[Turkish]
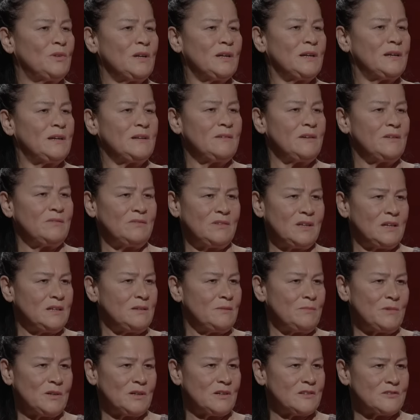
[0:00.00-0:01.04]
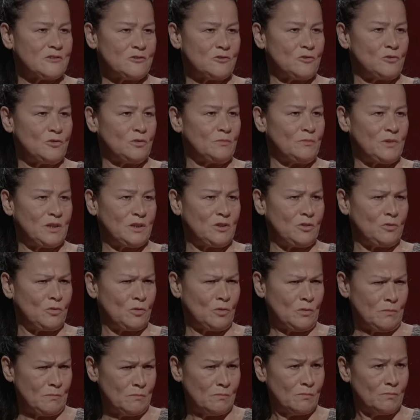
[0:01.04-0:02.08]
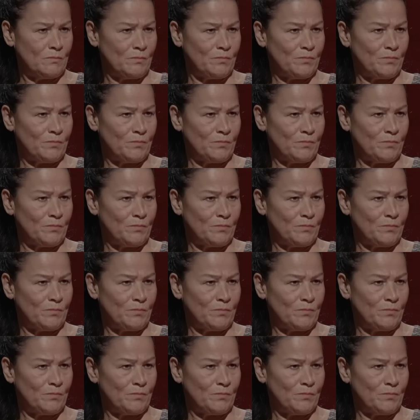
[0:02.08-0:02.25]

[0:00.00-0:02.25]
Bunlara evde yemek hazırlıyorum, ediyorum.